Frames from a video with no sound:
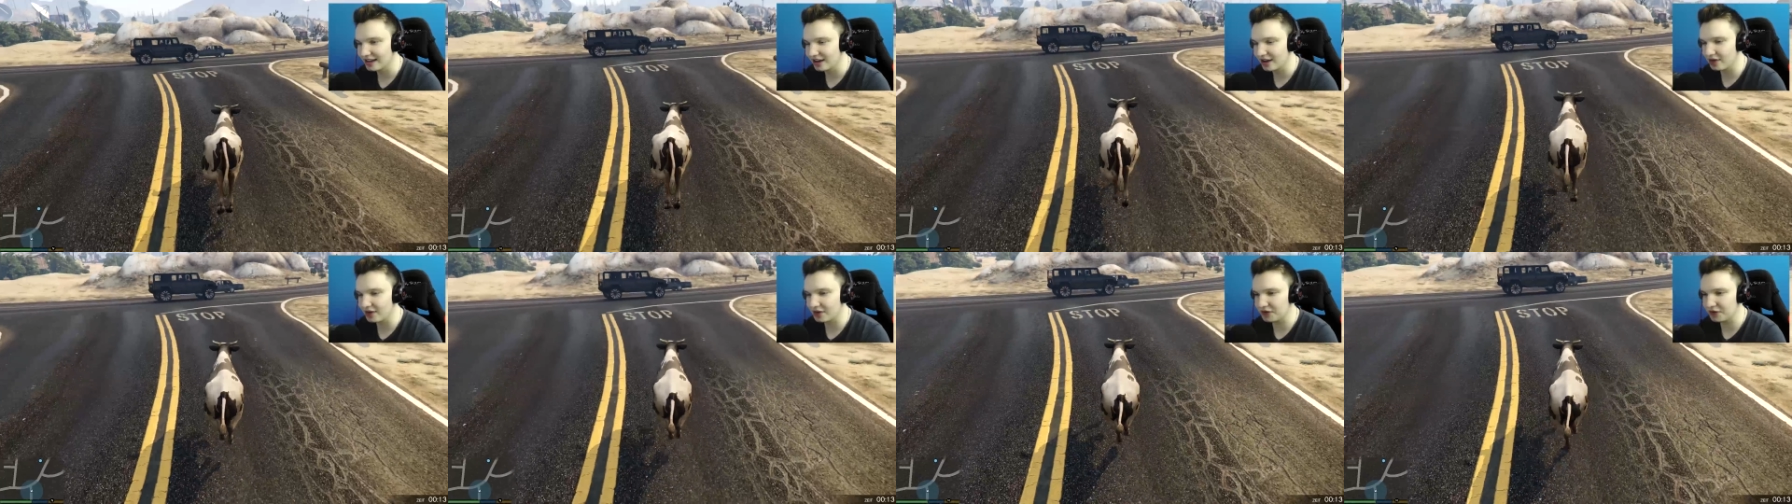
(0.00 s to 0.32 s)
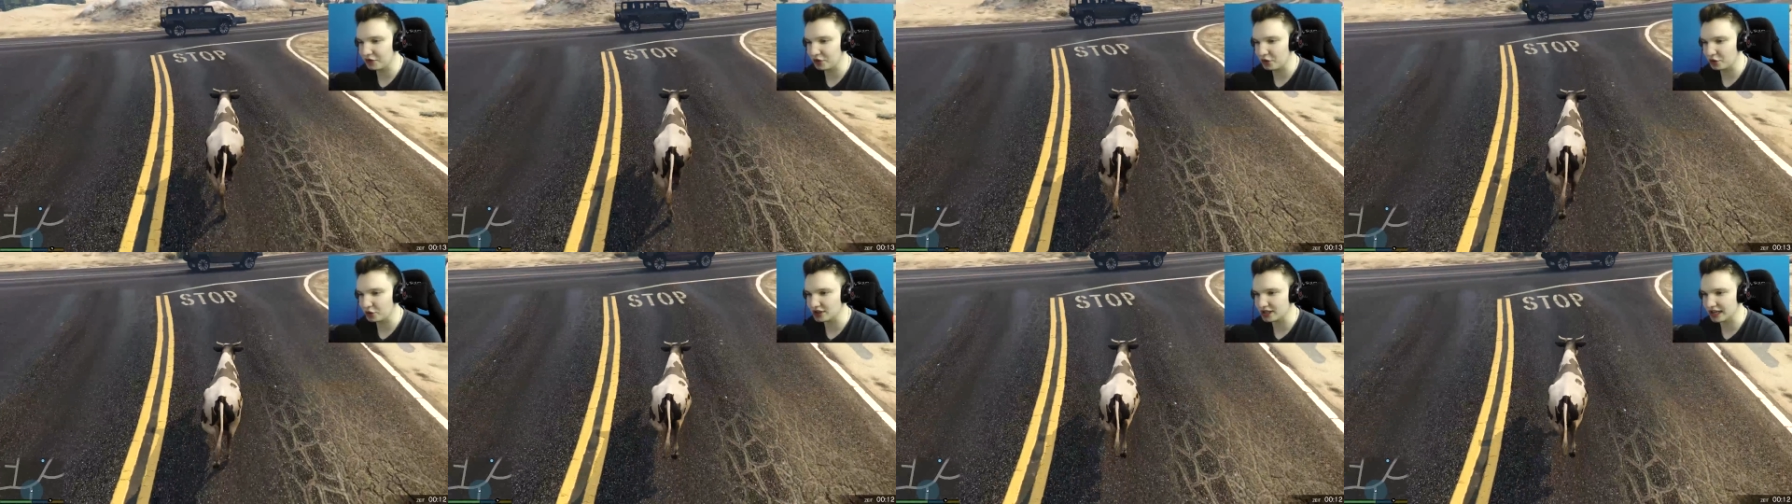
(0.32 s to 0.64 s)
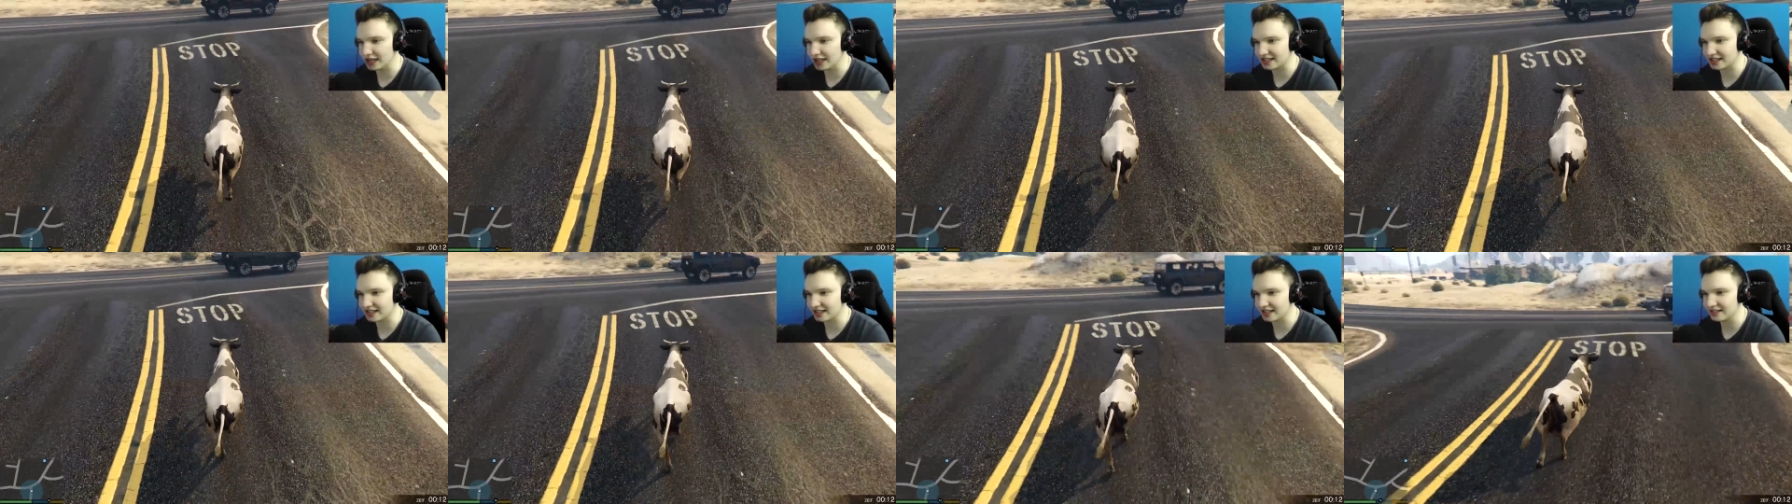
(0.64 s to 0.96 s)
Irgendwie voll
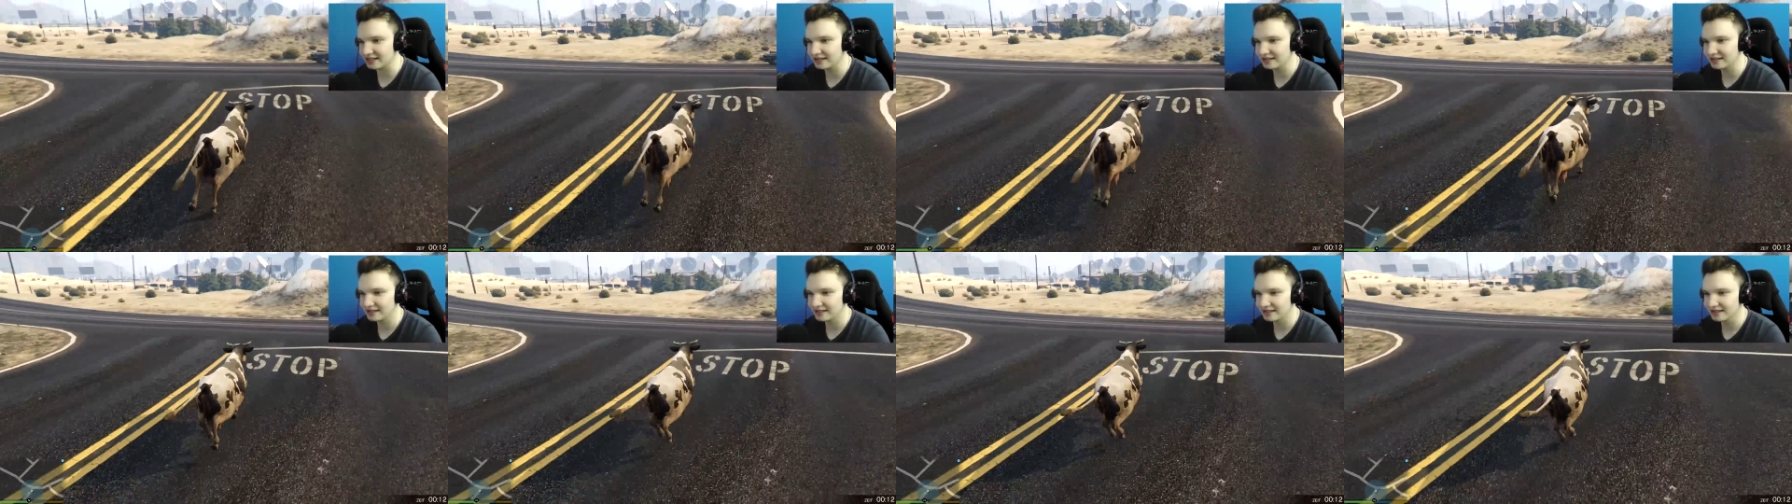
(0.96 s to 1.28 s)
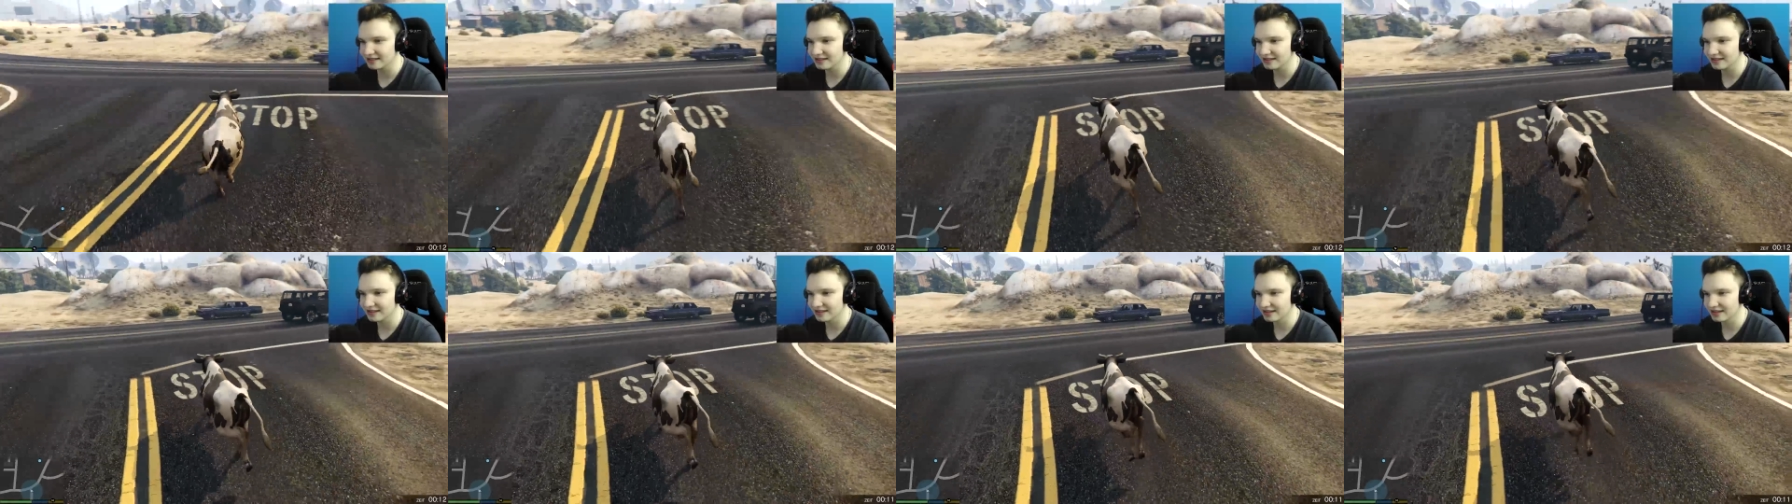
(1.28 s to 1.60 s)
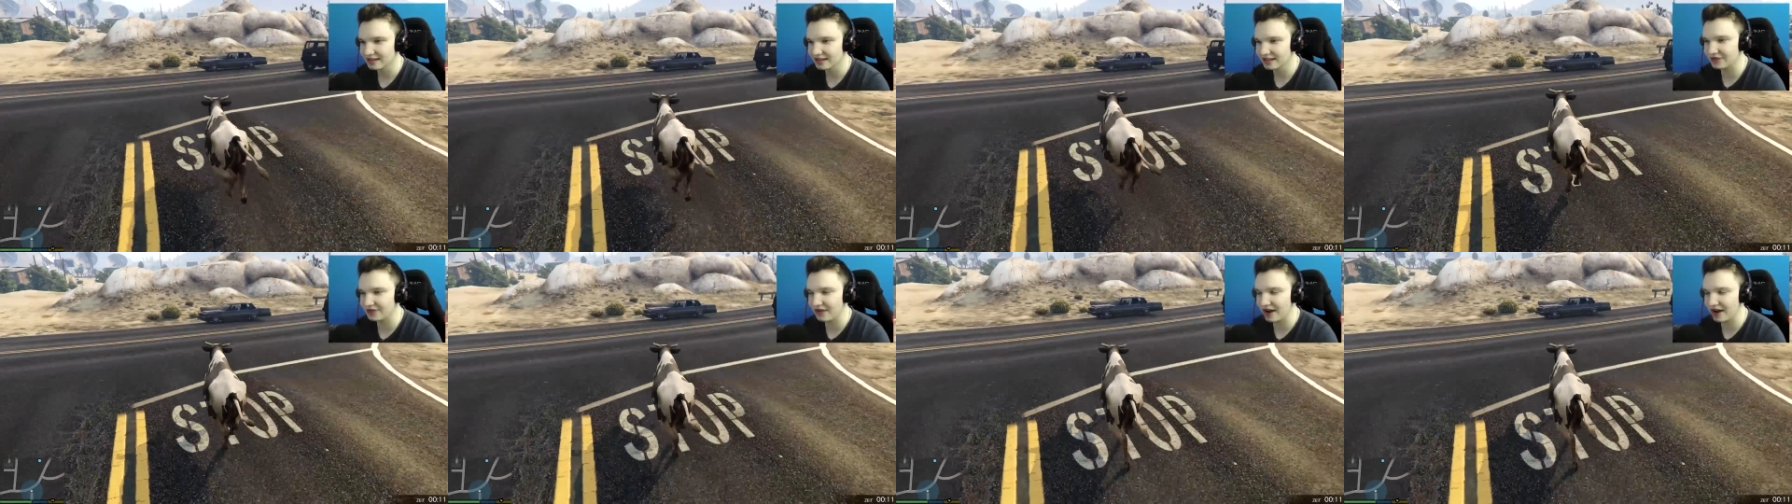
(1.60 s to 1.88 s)
unsexy. Nicht